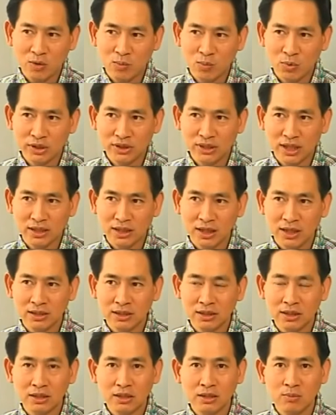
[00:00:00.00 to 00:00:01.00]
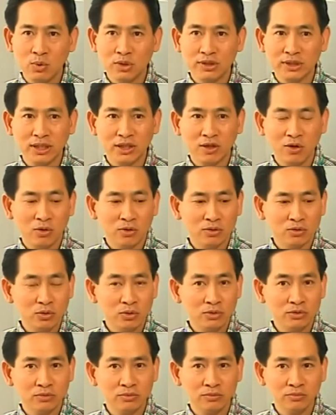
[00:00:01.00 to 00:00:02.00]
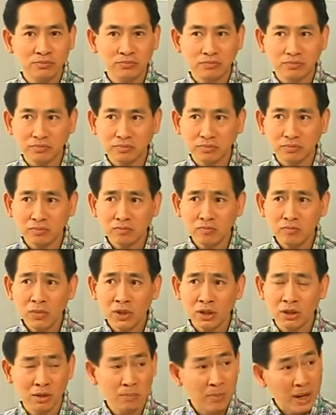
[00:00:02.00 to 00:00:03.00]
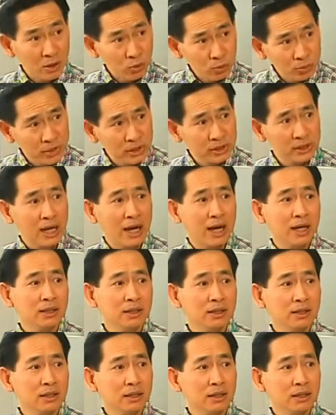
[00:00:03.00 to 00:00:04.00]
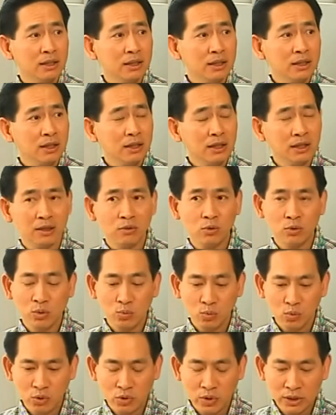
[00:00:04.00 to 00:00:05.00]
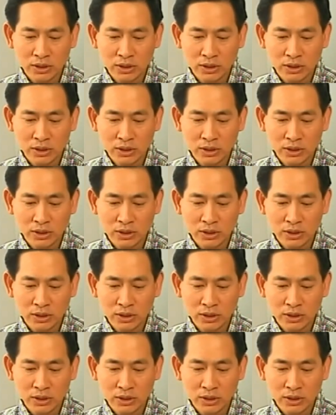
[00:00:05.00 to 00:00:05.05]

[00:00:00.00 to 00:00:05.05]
ของบริษัทอันหนึ่งก็คือบริษัทของคุณบาลูนดีไซน์คุณรั